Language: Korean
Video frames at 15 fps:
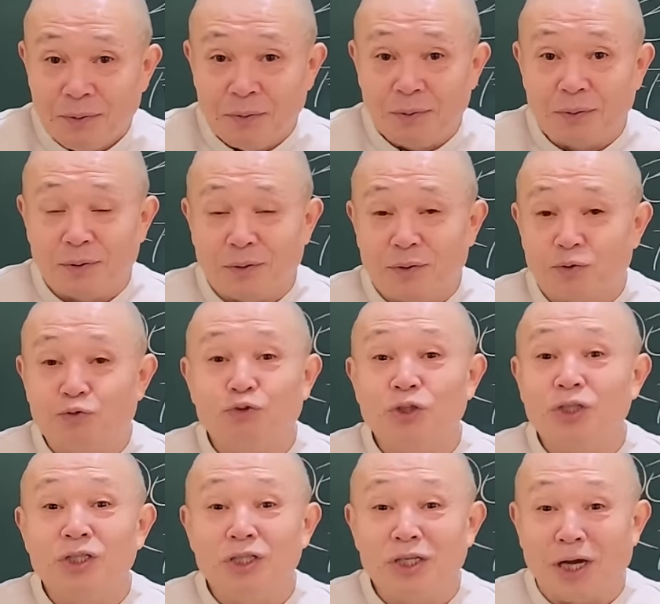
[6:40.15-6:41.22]
네.
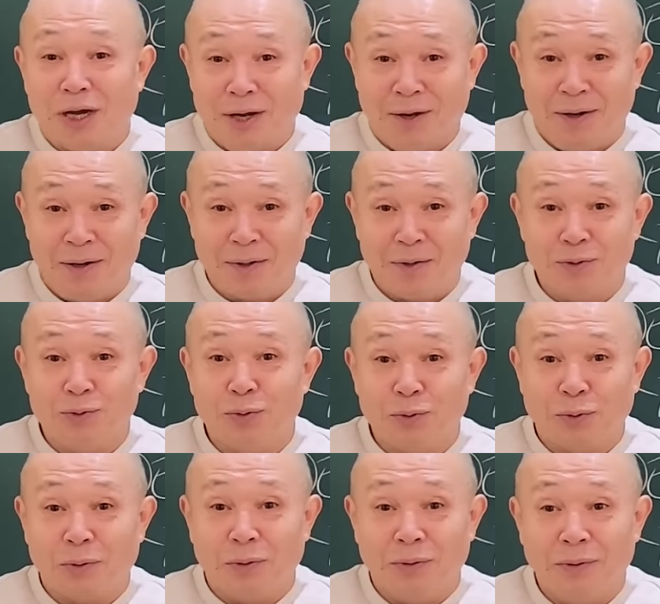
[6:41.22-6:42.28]
귀신이야.
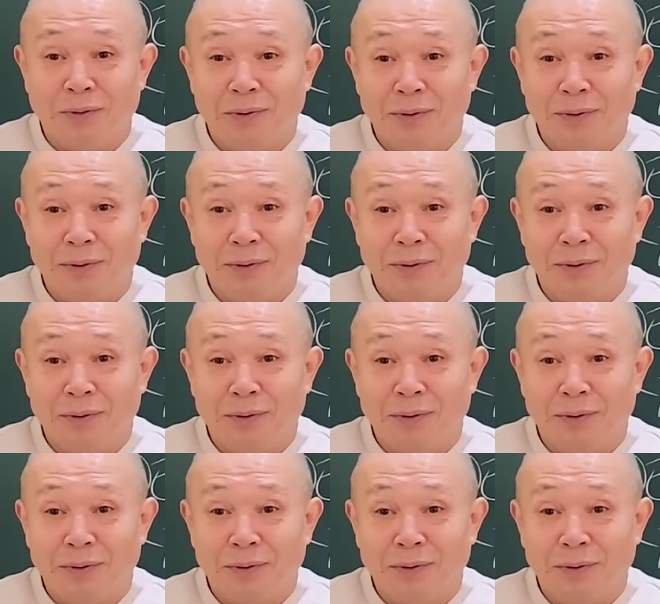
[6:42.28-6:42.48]
그쪽으로.